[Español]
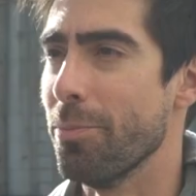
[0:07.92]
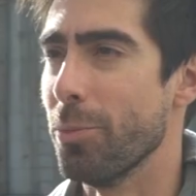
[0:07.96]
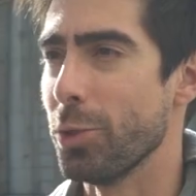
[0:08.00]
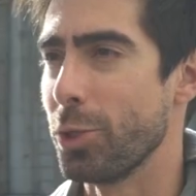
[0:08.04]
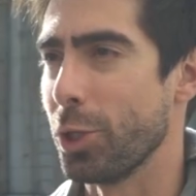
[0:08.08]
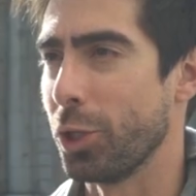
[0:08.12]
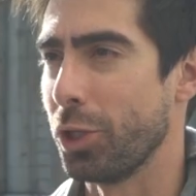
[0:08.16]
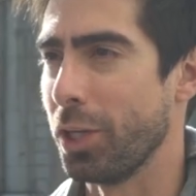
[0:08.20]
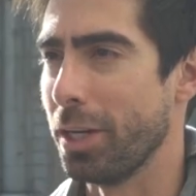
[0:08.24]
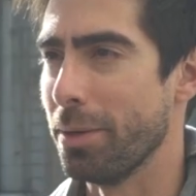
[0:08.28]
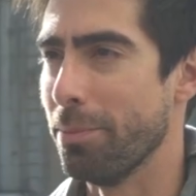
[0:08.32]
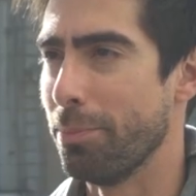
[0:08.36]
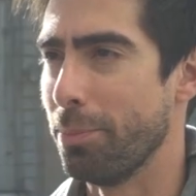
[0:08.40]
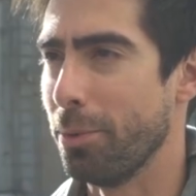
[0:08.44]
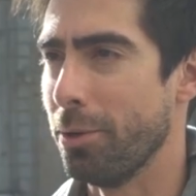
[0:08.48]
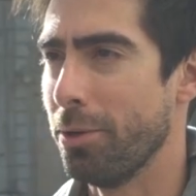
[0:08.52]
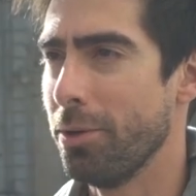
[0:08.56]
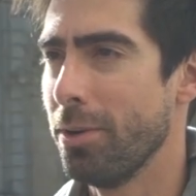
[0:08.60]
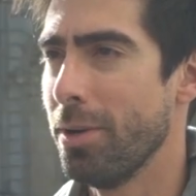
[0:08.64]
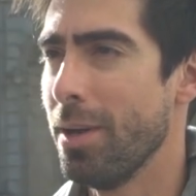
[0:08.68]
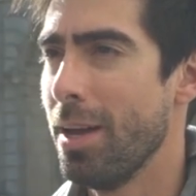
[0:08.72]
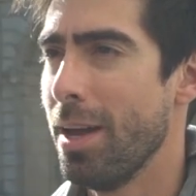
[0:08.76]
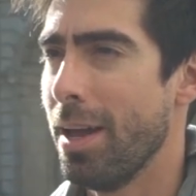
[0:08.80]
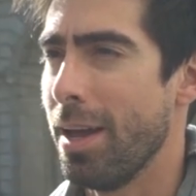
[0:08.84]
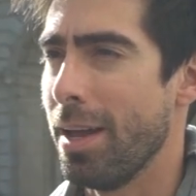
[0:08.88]
mucho
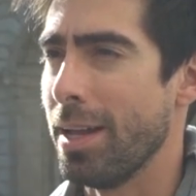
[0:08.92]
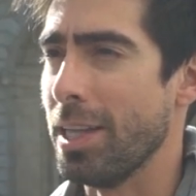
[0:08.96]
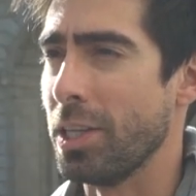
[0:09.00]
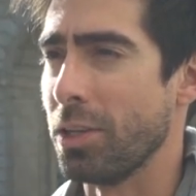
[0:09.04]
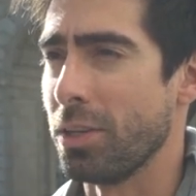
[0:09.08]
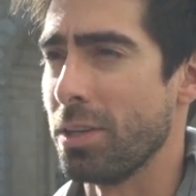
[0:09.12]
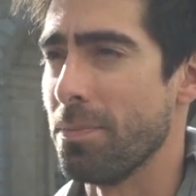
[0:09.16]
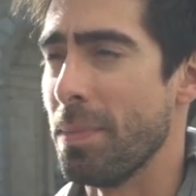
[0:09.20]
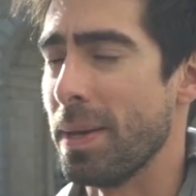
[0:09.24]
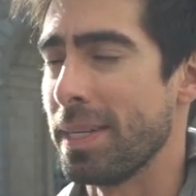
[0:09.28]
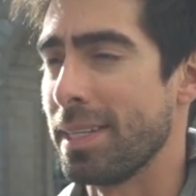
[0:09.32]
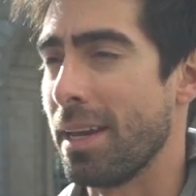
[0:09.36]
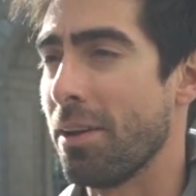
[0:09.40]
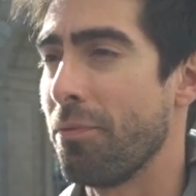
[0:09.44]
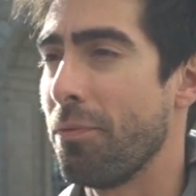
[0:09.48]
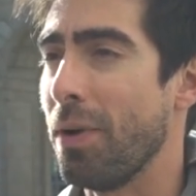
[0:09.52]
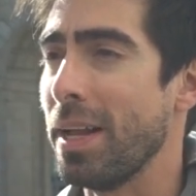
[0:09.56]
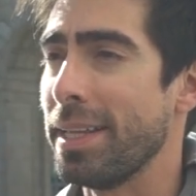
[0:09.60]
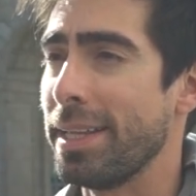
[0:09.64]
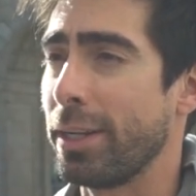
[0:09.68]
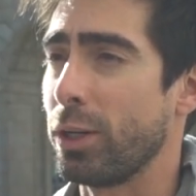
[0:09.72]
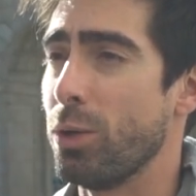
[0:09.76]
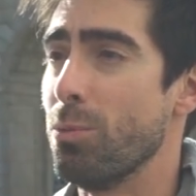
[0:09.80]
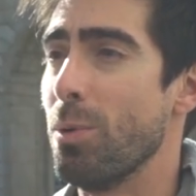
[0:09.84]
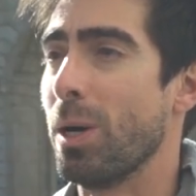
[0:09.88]
tiempo, entonces me hacía
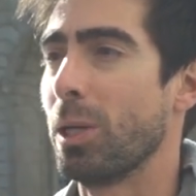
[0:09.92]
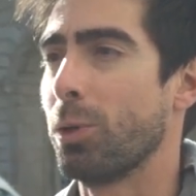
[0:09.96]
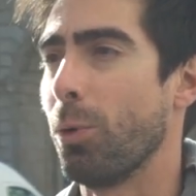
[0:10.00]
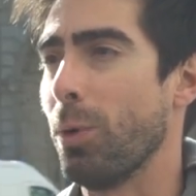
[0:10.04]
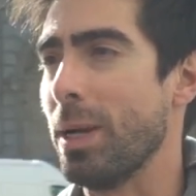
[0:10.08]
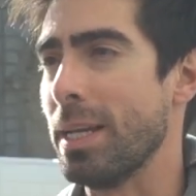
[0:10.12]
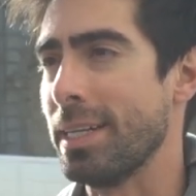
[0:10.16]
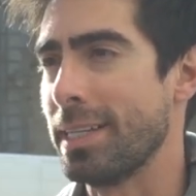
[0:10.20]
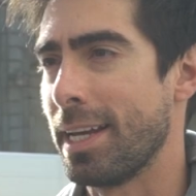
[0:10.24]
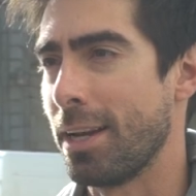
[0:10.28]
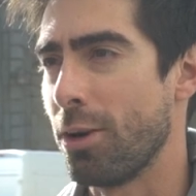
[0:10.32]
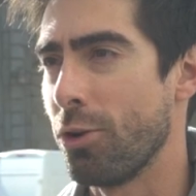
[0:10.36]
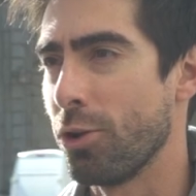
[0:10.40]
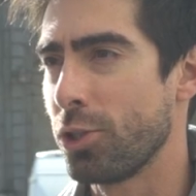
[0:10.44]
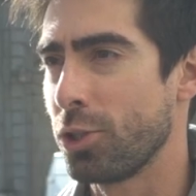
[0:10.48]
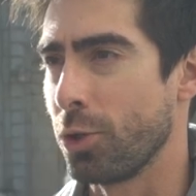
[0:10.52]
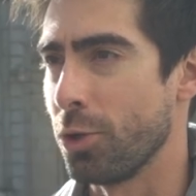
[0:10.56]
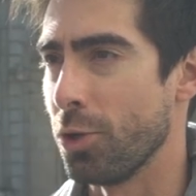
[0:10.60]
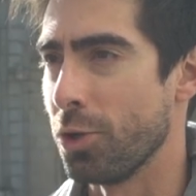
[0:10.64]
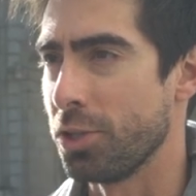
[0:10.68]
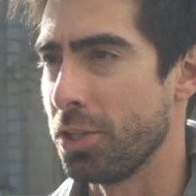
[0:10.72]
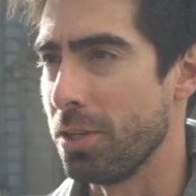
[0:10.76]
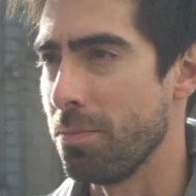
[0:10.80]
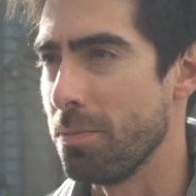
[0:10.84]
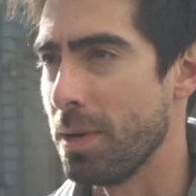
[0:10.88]
falta como actualizar los
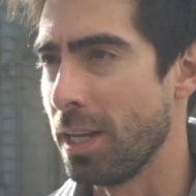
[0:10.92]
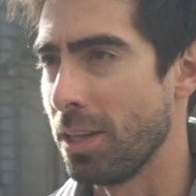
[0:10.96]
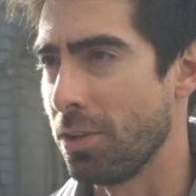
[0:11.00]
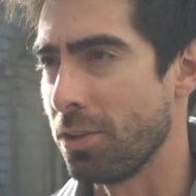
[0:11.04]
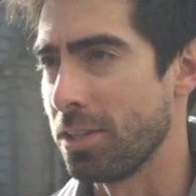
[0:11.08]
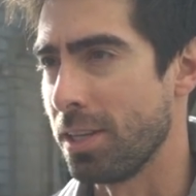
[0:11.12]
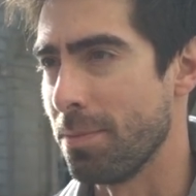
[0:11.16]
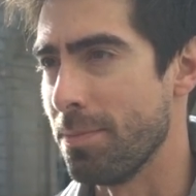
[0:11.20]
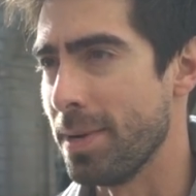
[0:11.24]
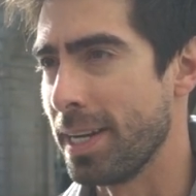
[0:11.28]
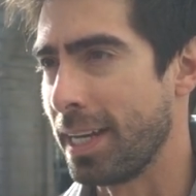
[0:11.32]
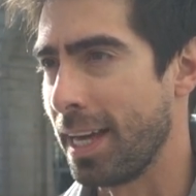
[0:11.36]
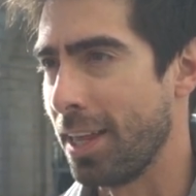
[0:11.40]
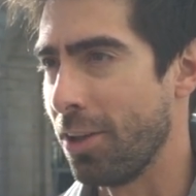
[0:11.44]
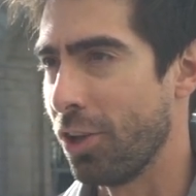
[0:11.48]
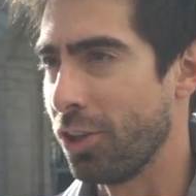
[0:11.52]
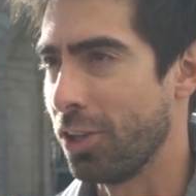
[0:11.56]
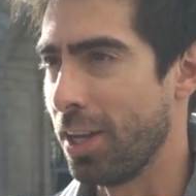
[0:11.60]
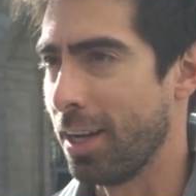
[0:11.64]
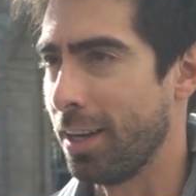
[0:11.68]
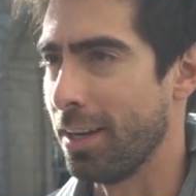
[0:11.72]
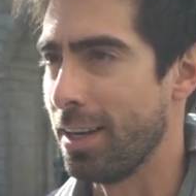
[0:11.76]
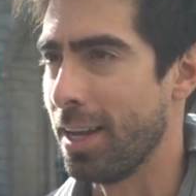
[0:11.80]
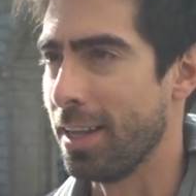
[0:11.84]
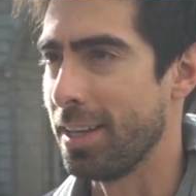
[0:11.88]
conocimientos en
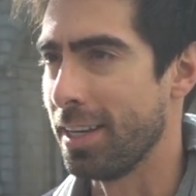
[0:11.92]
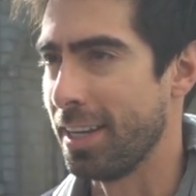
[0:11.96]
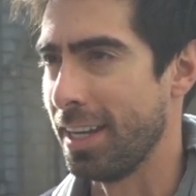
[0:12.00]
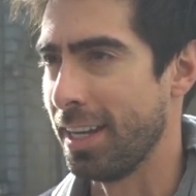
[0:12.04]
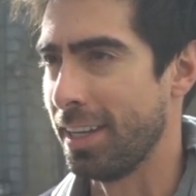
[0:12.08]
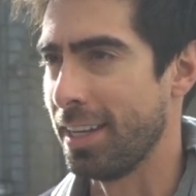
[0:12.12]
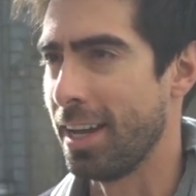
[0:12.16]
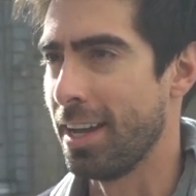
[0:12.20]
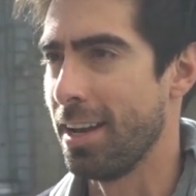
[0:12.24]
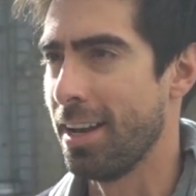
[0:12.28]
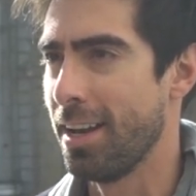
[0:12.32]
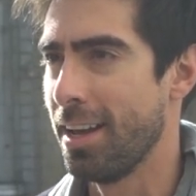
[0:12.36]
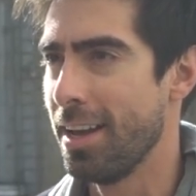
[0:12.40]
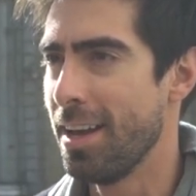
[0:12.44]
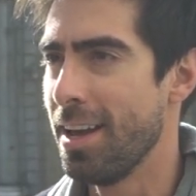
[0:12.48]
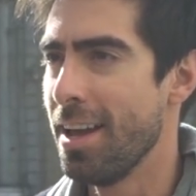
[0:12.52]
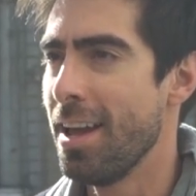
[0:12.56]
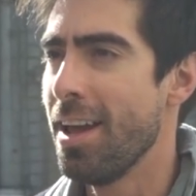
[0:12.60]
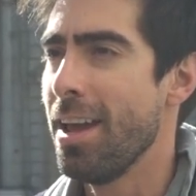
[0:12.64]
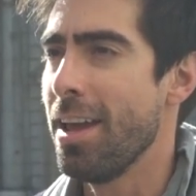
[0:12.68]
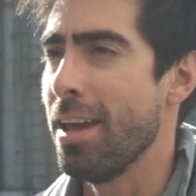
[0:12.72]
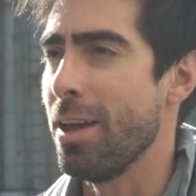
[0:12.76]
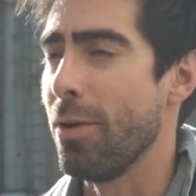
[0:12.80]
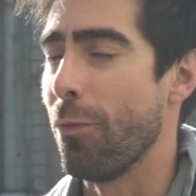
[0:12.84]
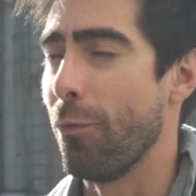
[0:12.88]
mercadotecnia digital
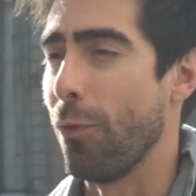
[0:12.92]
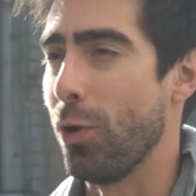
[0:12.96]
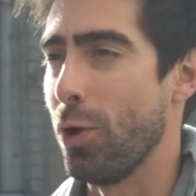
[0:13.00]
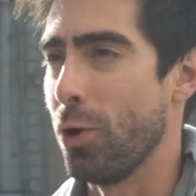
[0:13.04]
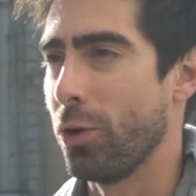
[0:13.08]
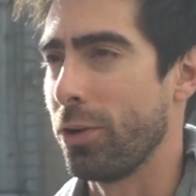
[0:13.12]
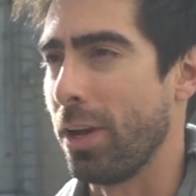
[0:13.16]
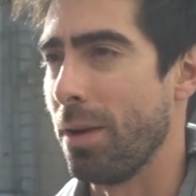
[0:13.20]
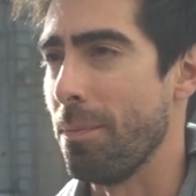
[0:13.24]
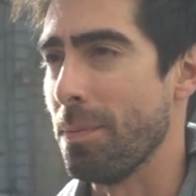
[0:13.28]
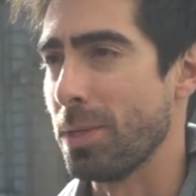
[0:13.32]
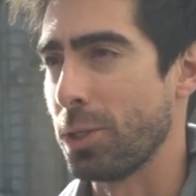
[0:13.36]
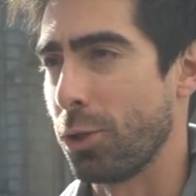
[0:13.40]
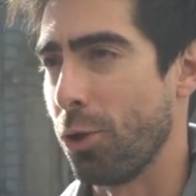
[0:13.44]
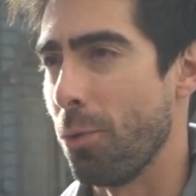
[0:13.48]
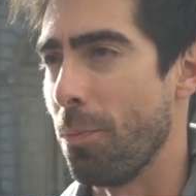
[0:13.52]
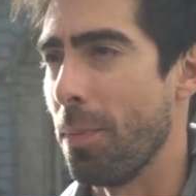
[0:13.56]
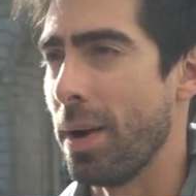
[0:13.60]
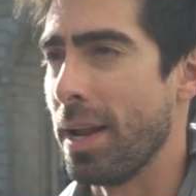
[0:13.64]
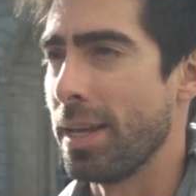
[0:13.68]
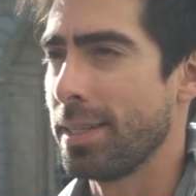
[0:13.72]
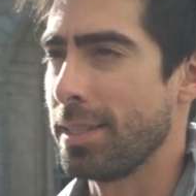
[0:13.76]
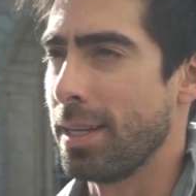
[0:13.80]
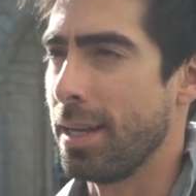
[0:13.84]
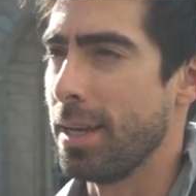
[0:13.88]
y fue lo que me hizo
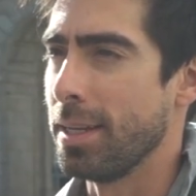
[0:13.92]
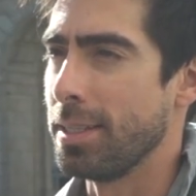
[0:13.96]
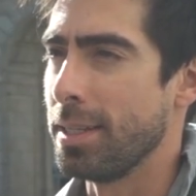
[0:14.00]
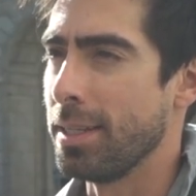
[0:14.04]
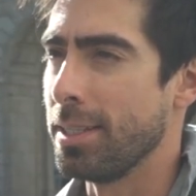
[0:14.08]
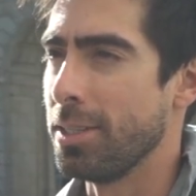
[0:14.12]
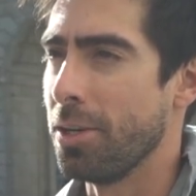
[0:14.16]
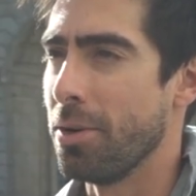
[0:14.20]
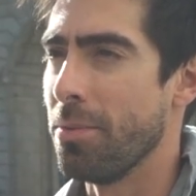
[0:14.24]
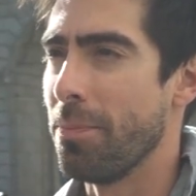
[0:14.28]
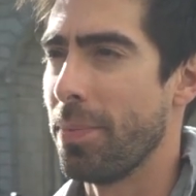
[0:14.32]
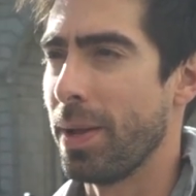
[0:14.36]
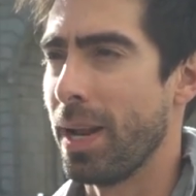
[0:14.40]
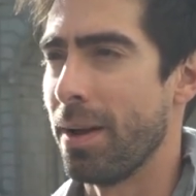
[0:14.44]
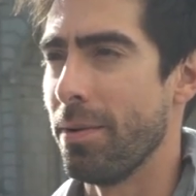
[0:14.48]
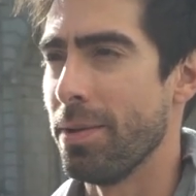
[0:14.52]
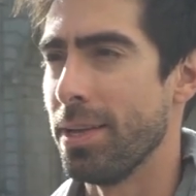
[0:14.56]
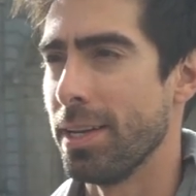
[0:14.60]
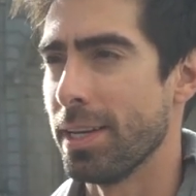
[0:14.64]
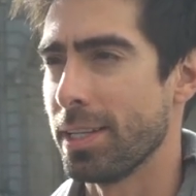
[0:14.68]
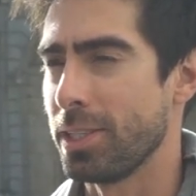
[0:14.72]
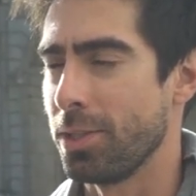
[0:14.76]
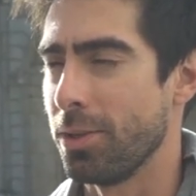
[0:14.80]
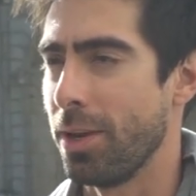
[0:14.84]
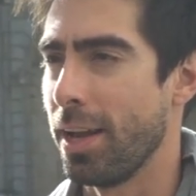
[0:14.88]
tomar esta decisión para
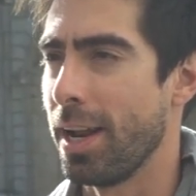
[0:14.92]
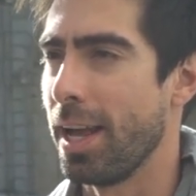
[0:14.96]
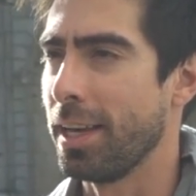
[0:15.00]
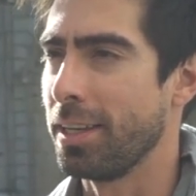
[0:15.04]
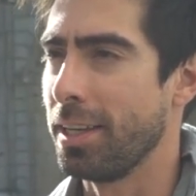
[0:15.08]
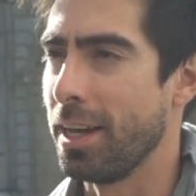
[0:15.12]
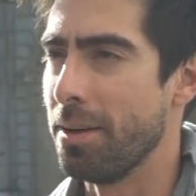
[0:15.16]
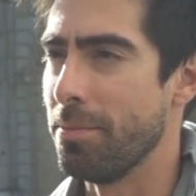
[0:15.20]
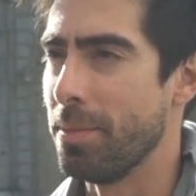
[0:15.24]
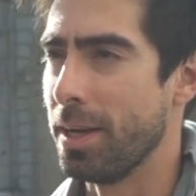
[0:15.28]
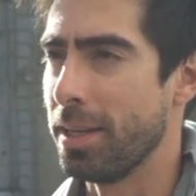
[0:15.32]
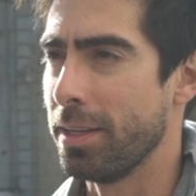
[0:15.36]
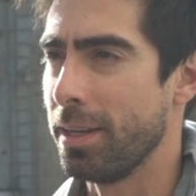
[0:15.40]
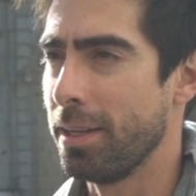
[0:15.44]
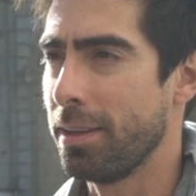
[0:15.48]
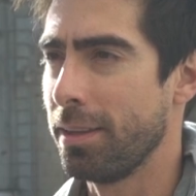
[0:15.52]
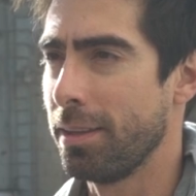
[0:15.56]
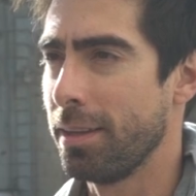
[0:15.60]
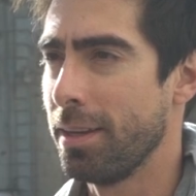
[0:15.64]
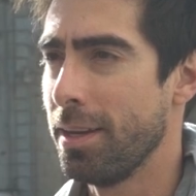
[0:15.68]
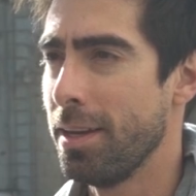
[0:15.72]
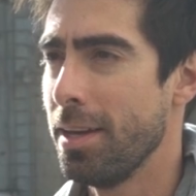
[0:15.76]
venir a estudiar aquí a Madrid